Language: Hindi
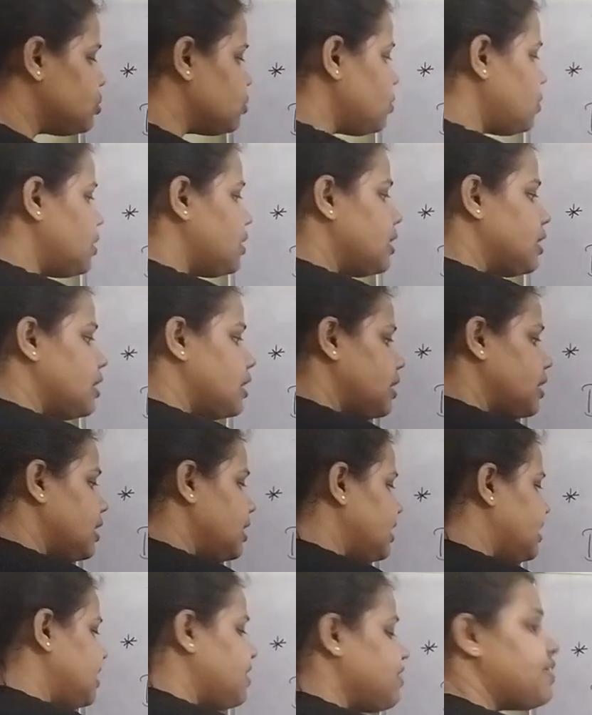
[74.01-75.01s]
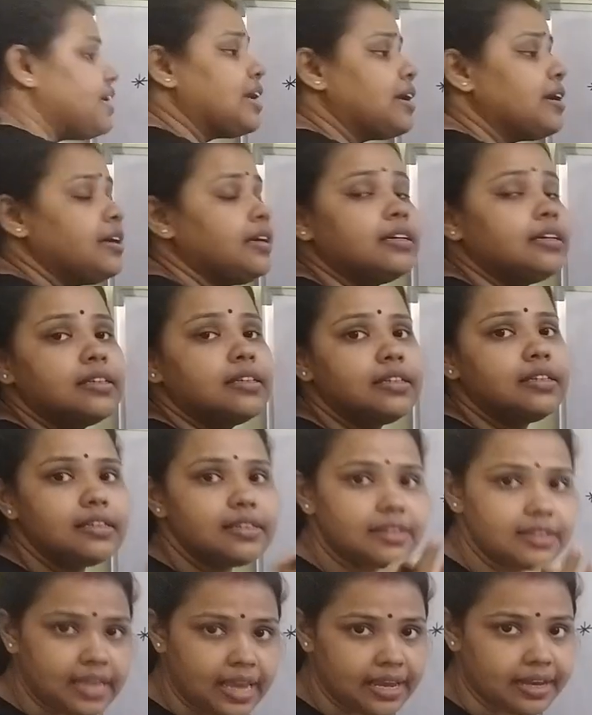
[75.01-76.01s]
जो लिविंग
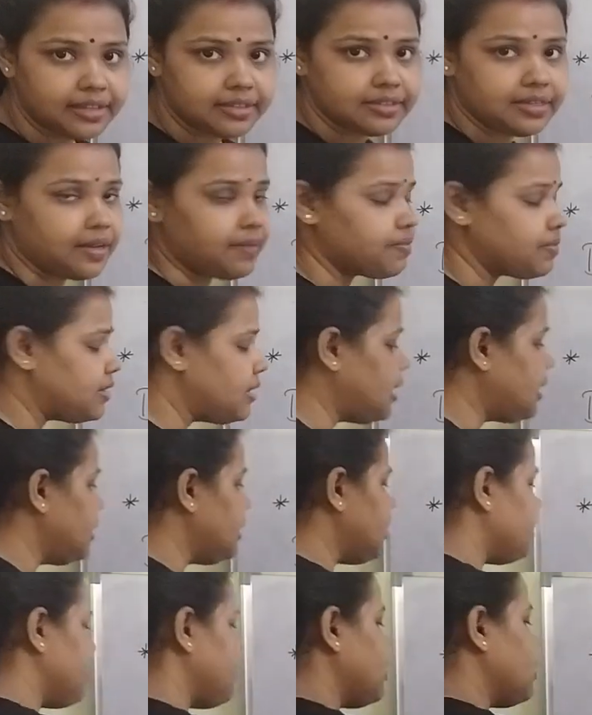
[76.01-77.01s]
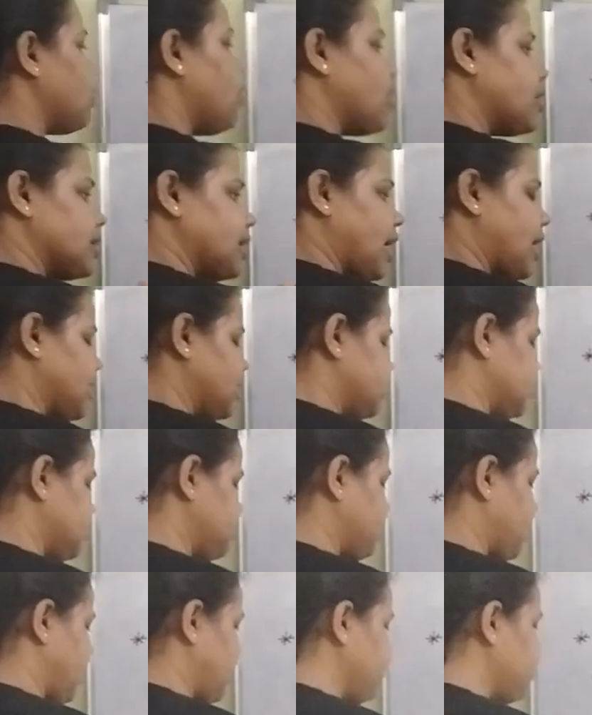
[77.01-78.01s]
थिंग्स हैं या लिविंग
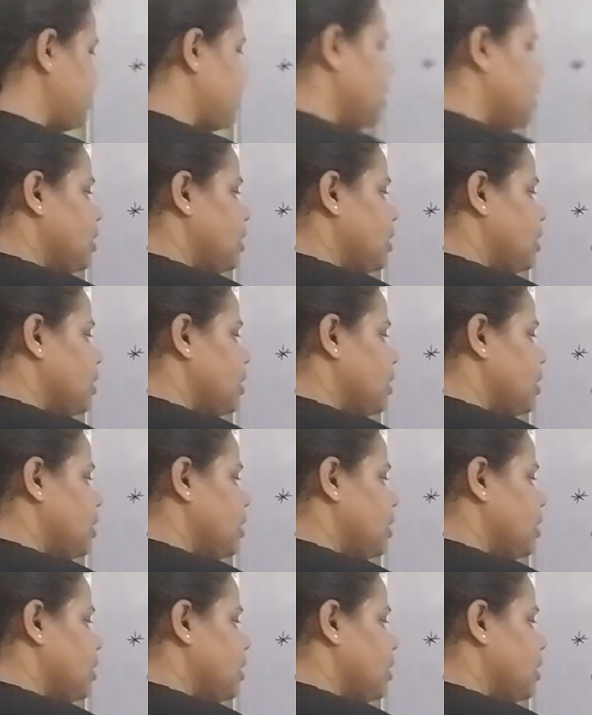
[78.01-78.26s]
ऑर्गेनिज्म हैं